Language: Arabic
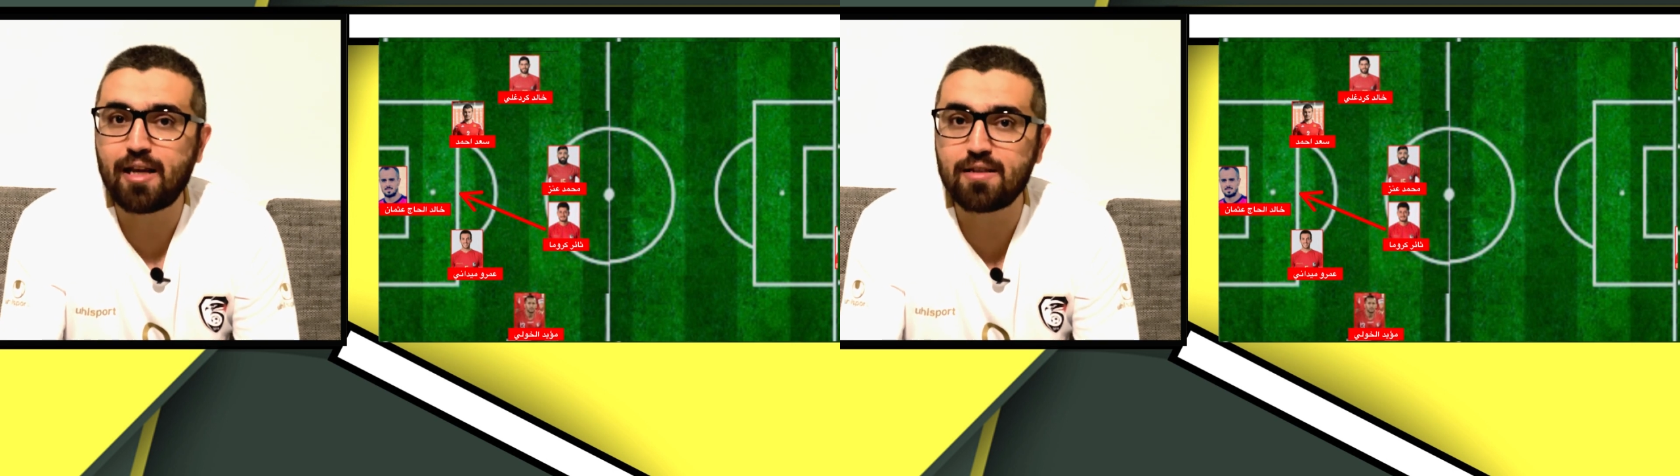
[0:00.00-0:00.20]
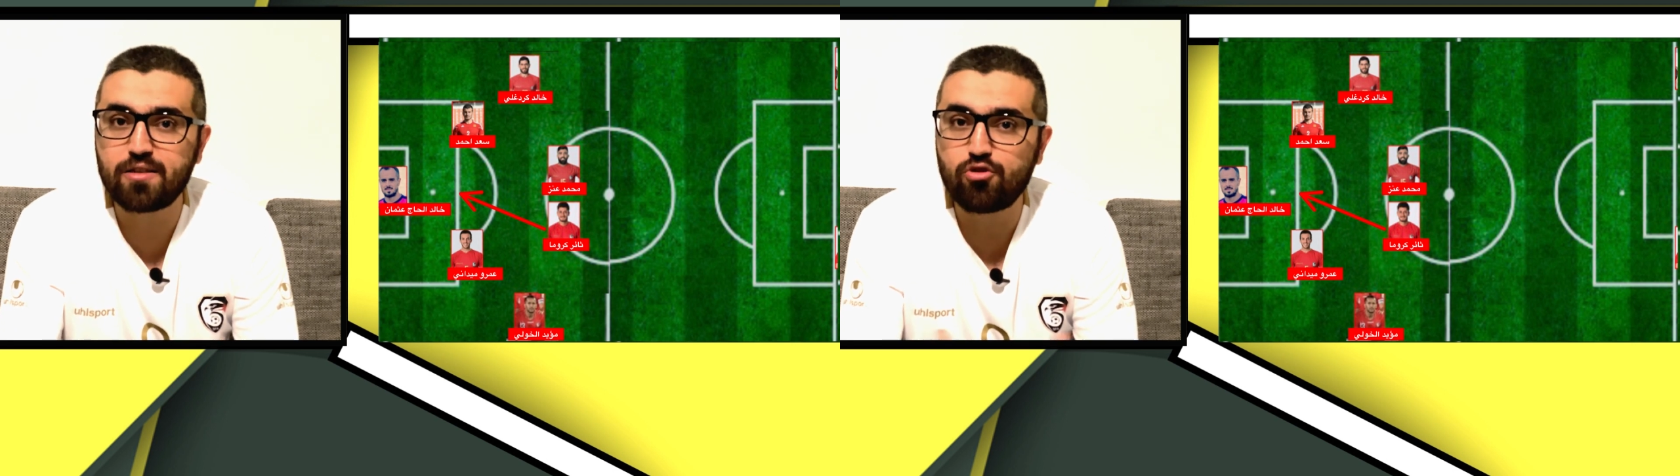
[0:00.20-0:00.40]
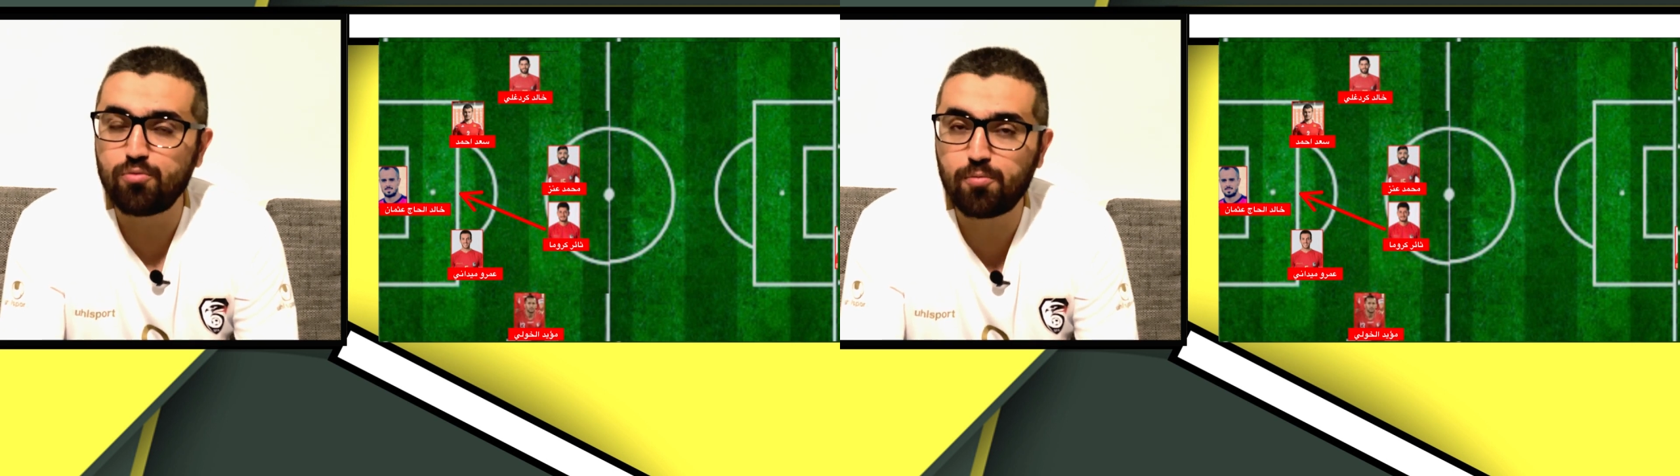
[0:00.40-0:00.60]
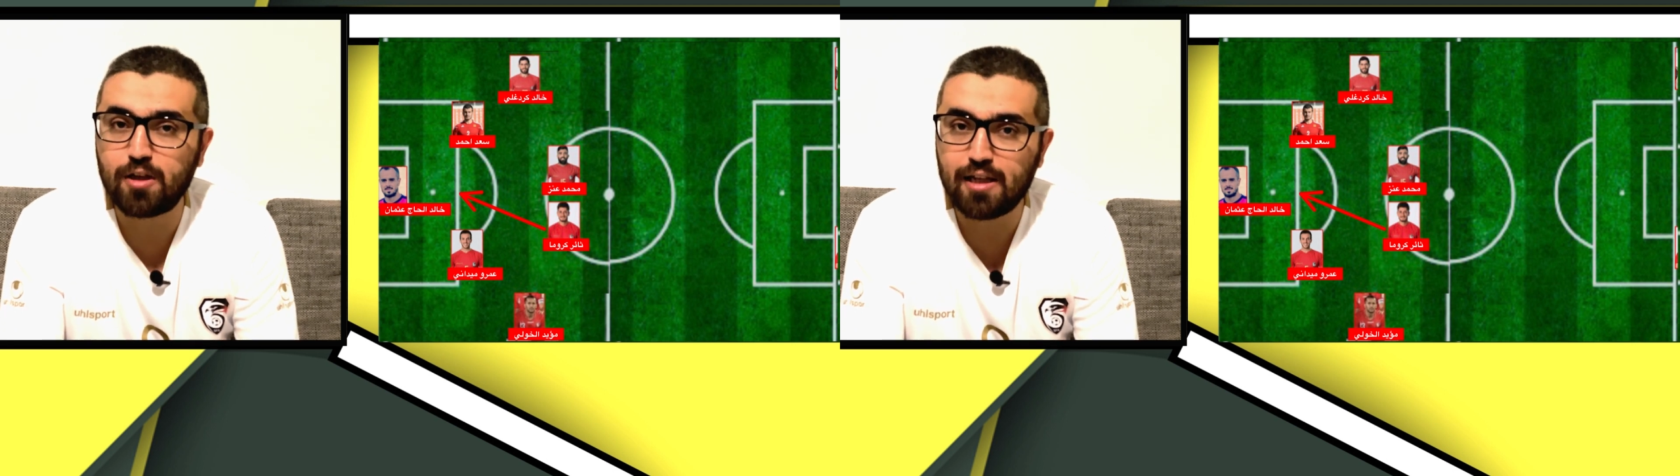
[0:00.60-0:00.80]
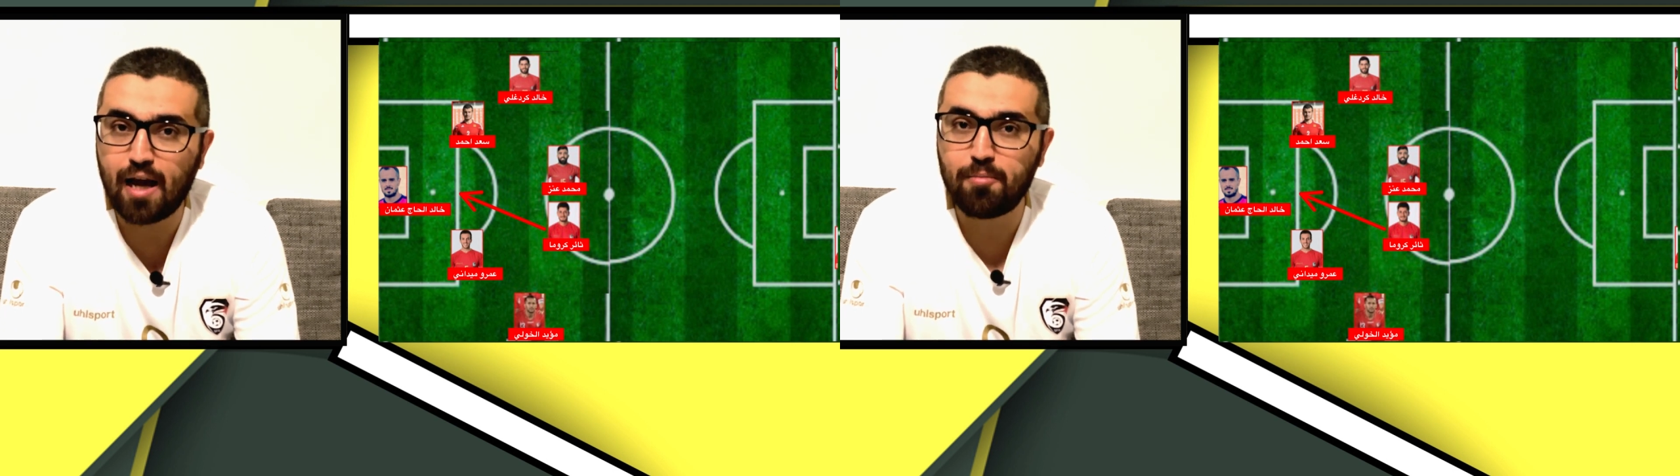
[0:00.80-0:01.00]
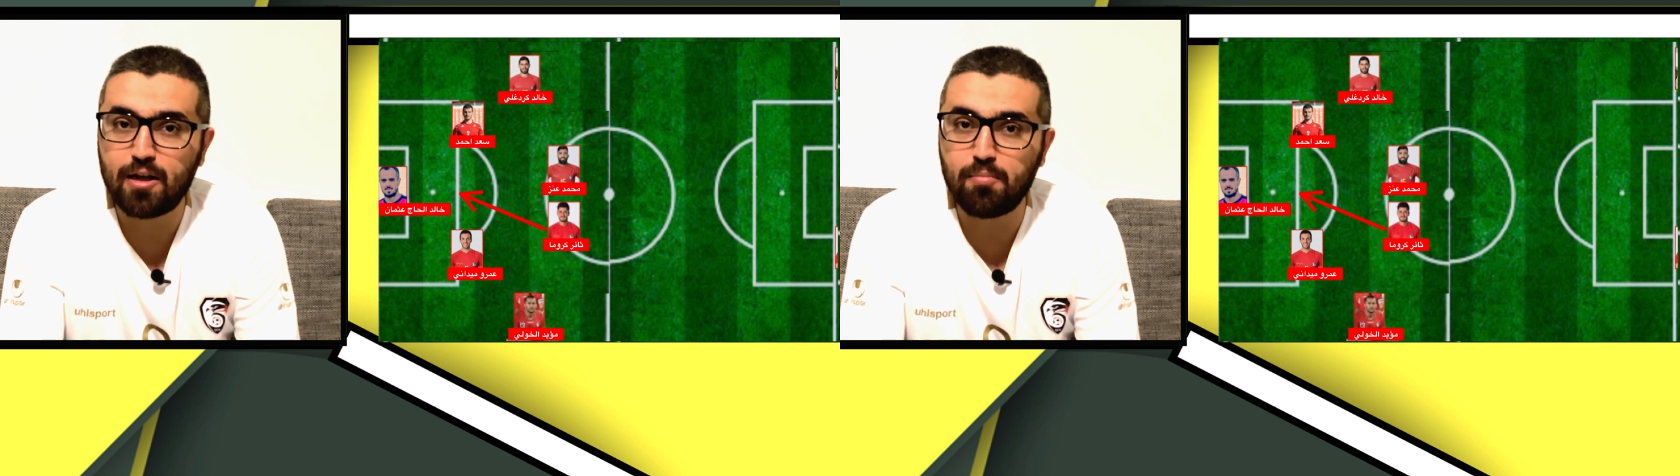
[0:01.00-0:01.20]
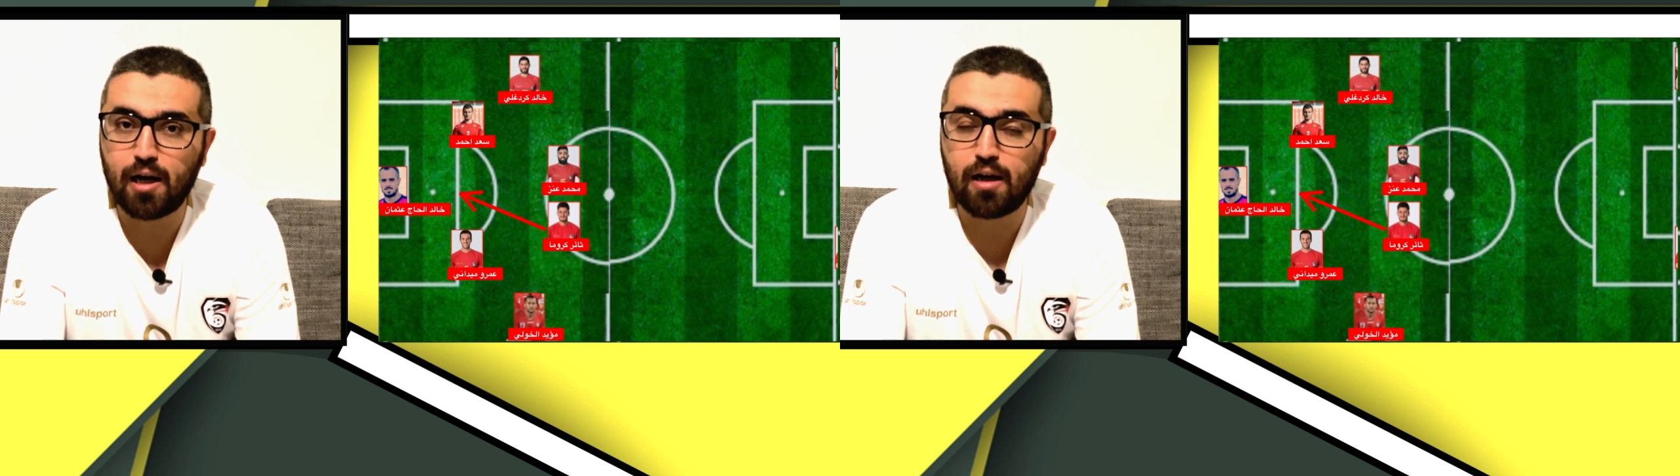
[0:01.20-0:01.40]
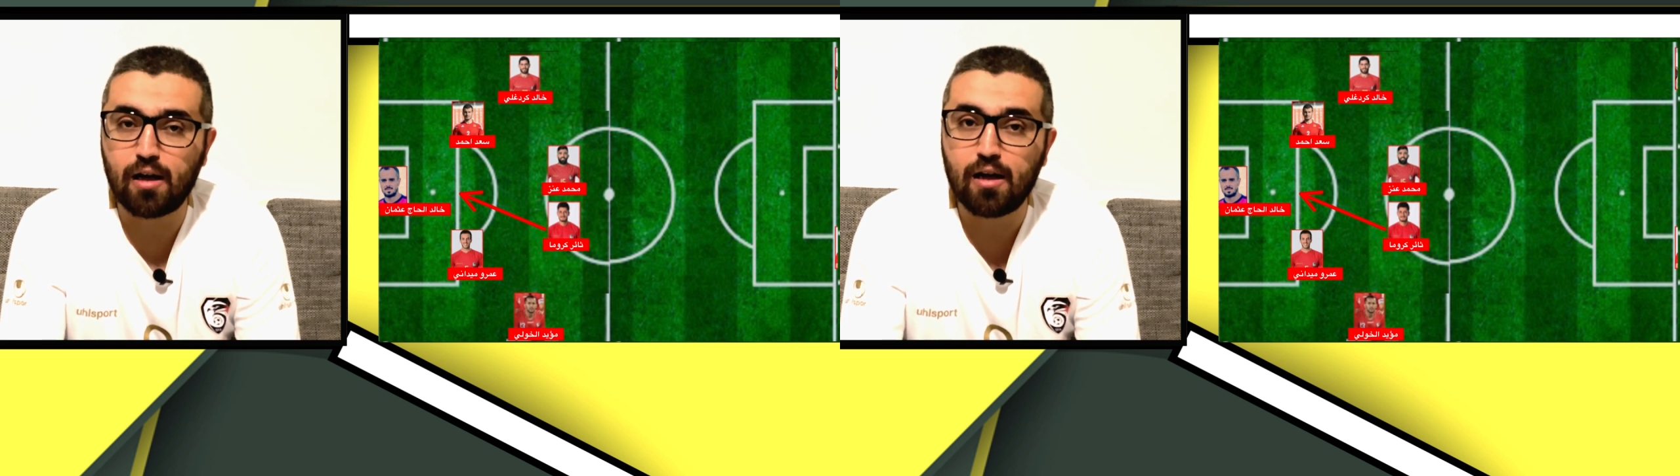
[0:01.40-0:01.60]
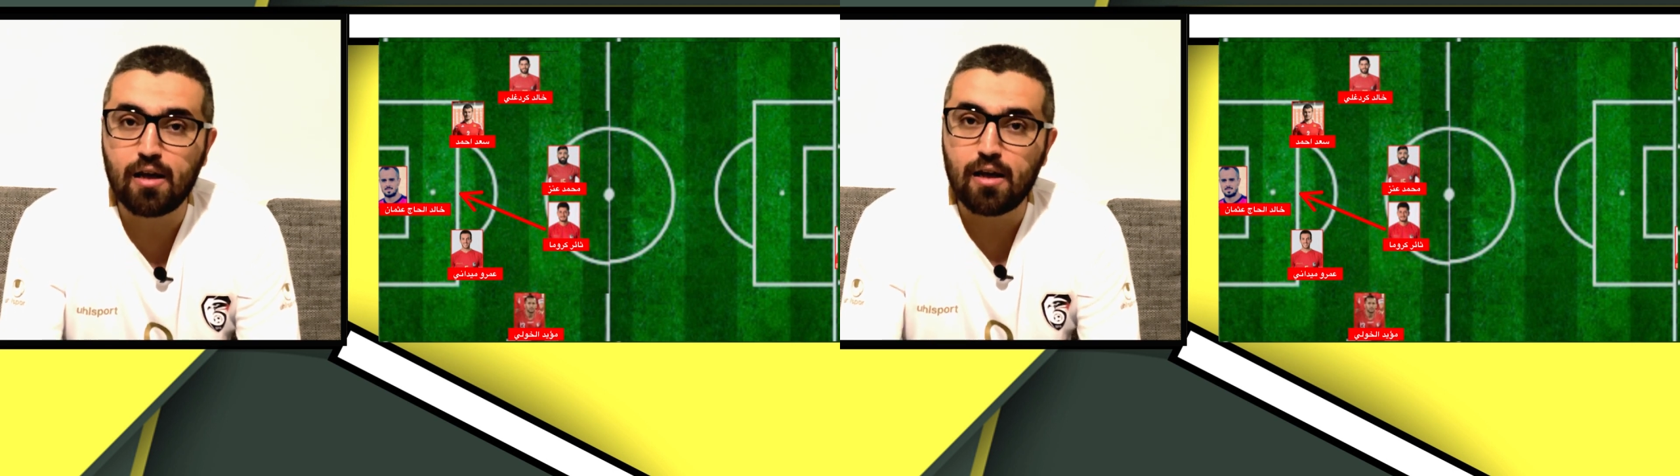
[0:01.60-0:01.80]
عنز شو ممكن يعمل مع